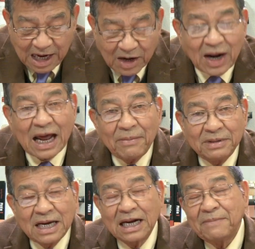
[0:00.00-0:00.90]
Đó là
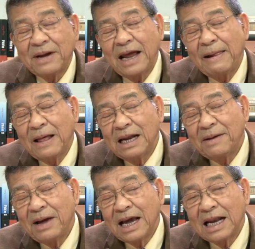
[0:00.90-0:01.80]
dịch năm nay,
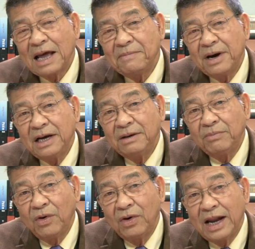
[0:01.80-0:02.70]
năm 2020,
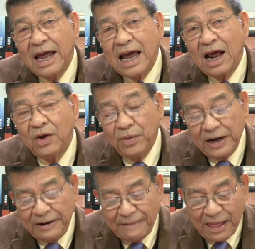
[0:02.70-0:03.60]
mùa lễ
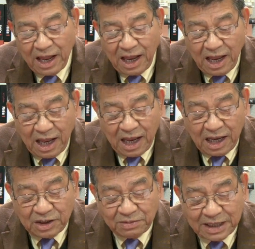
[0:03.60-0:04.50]
Halloween.
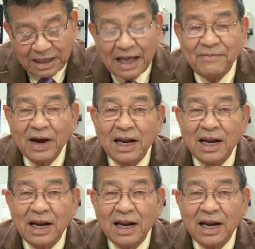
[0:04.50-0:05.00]
Chúng ta tìm về